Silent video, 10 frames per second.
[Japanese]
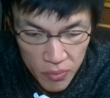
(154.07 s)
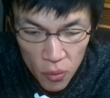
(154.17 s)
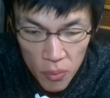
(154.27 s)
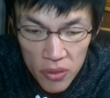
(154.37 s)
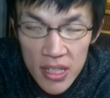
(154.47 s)

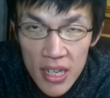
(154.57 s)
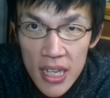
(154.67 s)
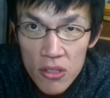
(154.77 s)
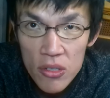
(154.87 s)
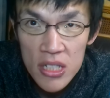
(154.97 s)
思ってい
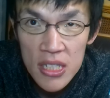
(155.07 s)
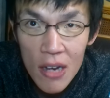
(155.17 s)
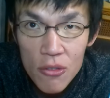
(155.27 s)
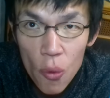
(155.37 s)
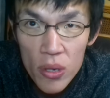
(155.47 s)
たのと違
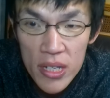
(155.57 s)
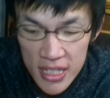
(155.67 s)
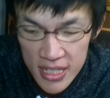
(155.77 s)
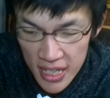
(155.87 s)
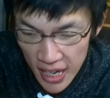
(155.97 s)
う美味
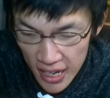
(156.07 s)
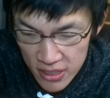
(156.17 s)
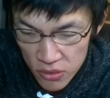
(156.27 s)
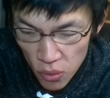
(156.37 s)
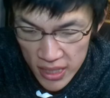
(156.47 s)
しさがあ
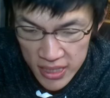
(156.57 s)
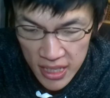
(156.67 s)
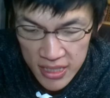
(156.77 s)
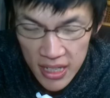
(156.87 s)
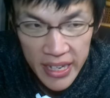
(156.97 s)
るお菓子
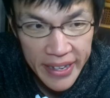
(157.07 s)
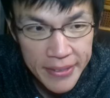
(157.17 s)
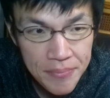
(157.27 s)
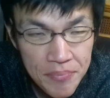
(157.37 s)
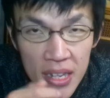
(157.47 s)
でしたね。
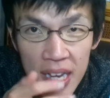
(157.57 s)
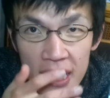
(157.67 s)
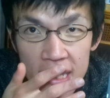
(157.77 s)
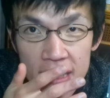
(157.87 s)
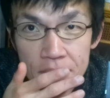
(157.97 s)

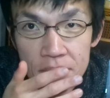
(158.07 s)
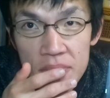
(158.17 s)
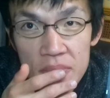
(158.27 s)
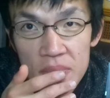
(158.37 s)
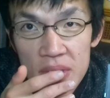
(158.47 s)

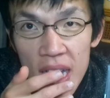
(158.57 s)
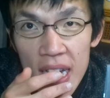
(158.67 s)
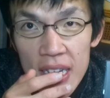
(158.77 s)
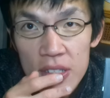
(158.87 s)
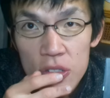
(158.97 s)
えー
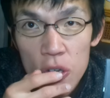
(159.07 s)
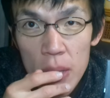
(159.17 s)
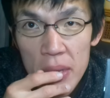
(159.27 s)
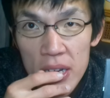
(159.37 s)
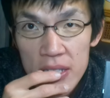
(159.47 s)
黒
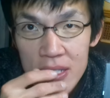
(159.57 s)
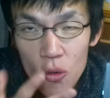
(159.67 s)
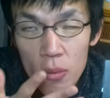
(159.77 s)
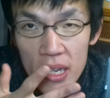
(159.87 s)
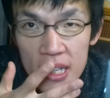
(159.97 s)
豆の味は
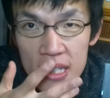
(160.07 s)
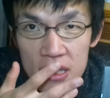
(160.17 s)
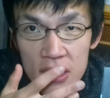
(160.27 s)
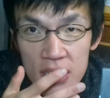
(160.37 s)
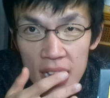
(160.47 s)
そこまでき
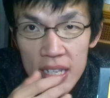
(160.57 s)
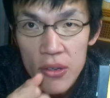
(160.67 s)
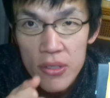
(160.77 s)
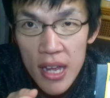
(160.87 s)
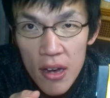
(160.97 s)
つくない
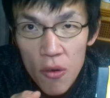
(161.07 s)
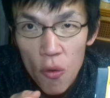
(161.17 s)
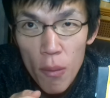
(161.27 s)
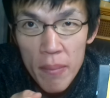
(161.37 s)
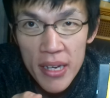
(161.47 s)
ので、
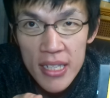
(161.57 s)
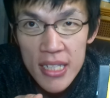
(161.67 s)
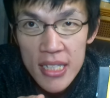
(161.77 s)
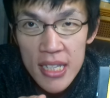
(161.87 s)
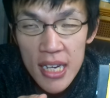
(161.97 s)
お豆が
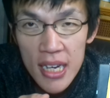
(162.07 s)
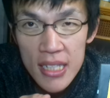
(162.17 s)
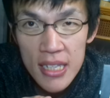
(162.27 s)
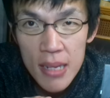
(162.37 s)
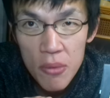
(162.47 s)
苦手な
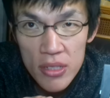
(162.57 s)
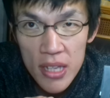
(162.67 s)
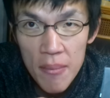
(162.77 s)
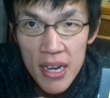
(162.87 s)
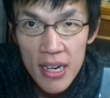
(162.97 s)
方でも
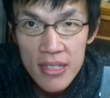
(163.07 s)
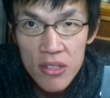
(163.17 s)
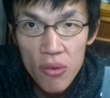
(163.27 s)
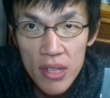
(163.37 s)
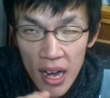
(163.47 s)
食べられ
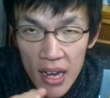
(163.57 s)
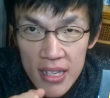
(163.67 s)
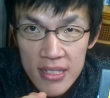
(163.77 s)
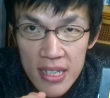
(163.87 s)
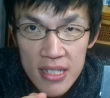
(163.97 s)
そうな
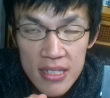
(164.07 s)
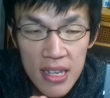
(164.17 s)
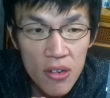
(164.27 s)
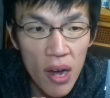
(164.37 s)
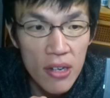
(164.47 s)
優し
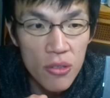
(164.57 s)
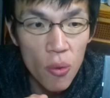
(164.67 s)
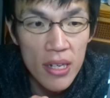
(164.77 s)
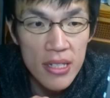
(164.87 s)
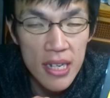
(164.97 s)
さのある
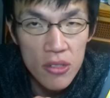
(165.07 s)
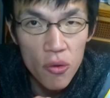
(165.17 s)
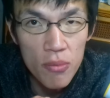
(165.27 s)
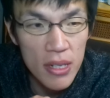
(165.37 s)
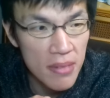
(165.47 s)
お菓子だと
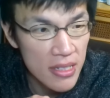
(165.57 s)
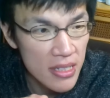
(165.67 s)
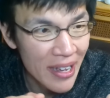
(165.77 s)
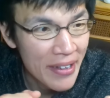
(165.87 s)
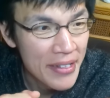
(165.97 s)
思いま
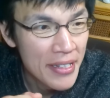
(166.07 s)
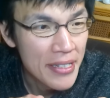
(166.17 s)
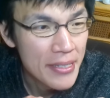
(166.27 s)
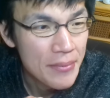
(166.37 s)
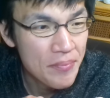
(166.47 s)
した。
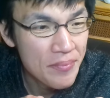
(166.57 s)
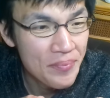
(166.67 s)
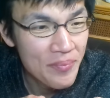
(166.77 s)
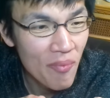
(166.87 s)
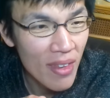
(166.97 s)

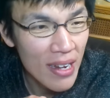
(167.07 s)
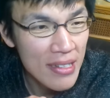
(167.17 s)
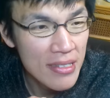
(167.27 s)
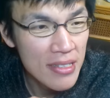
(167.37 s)
うーん。